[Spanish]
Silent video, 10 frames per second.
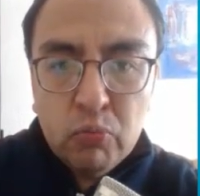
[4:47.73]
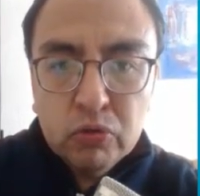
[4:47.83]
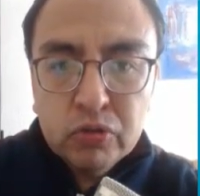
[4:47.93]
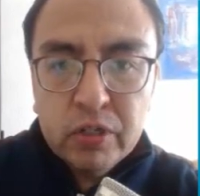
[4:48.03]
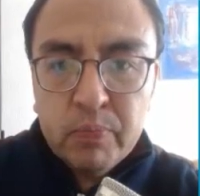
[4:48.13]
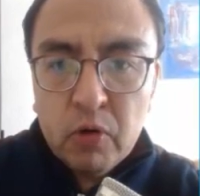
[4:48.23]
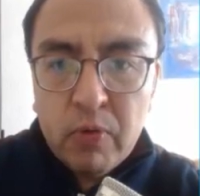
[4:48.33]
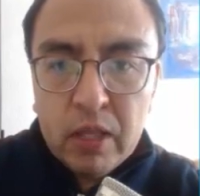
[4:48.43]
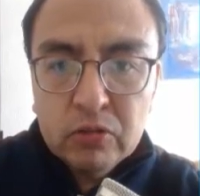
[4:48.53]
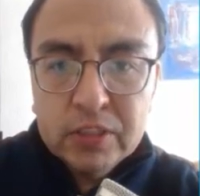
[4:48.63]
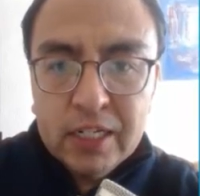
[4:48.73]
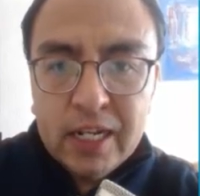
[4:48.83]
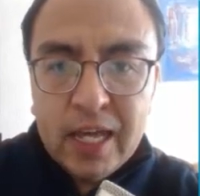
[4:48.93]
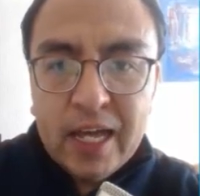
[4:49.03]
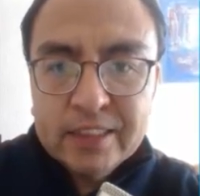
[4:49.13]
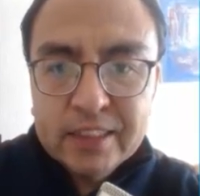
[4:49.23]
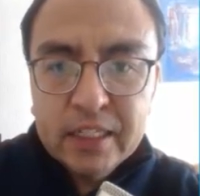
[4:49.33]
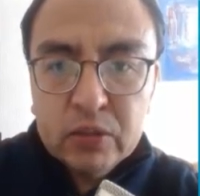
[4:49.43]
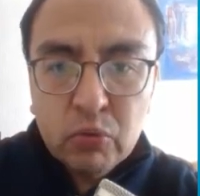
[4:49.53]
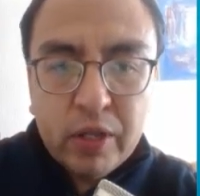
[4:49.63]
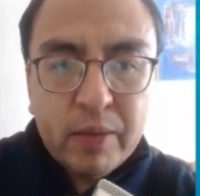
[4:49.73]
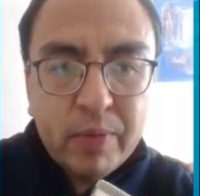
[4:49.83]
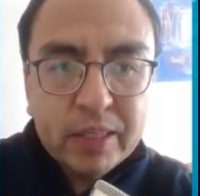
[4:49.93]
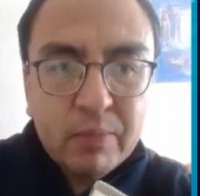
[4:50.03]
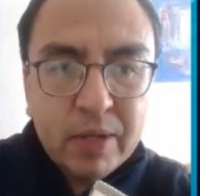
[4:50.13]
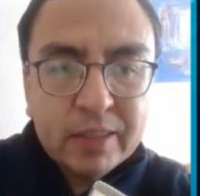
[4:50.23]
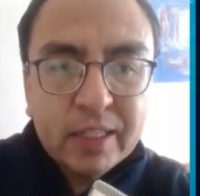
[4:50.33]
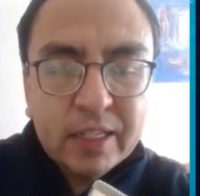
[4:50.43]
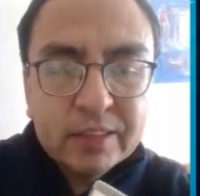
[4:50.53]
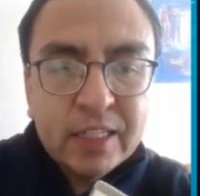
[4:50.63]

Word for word: reprobados en la asignatura de matemáticas,